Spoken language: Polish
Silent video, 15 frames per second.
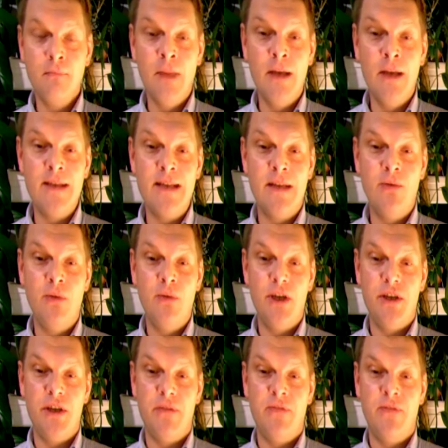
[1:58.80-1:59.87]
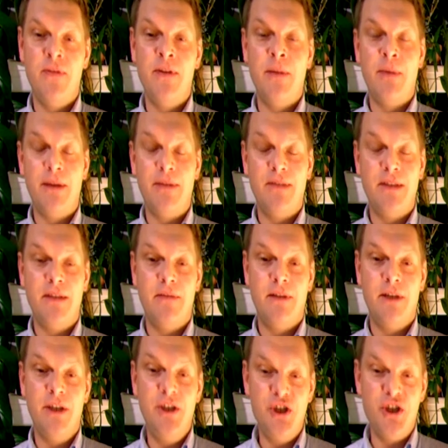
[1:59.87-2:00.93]
mm, znajduje się w
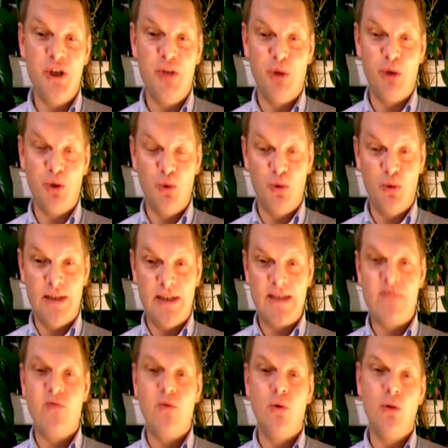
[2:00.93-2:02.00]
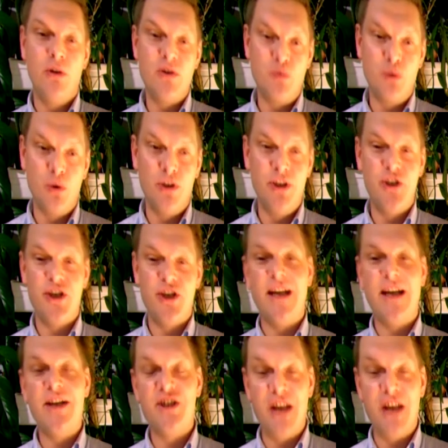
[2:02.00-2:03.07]
naprawdę licznych produktach,
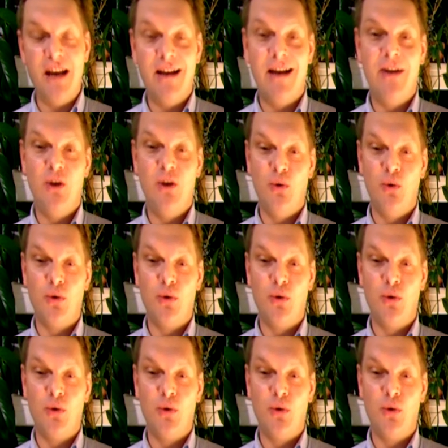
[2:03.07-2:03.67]
słodyczach, żelkach,